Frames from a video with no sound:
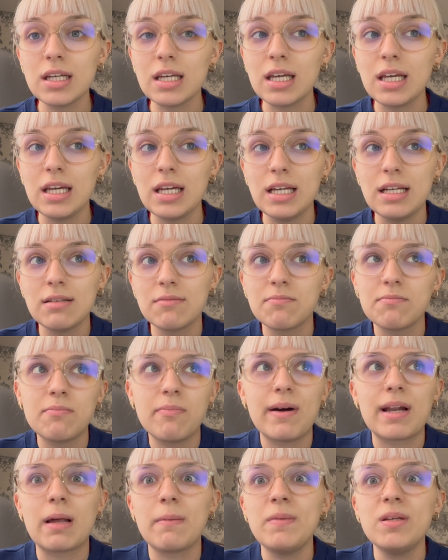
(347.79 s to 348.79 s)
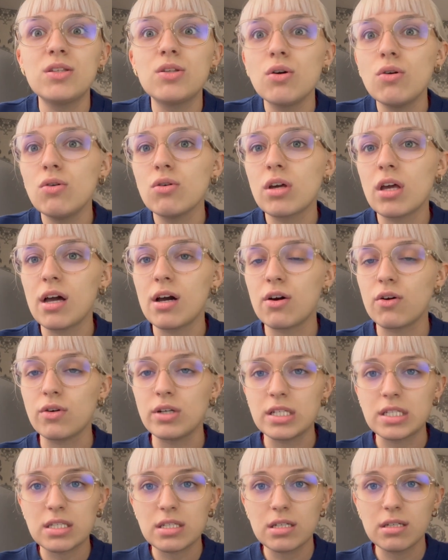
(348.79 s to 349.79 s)
y para mí todo lo que hago
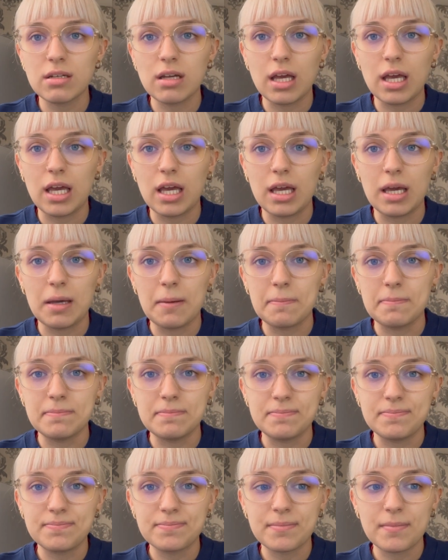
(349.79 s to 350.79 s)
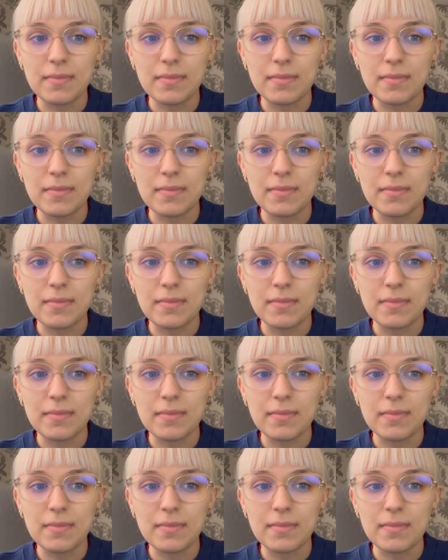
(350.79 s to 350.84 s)
es, em,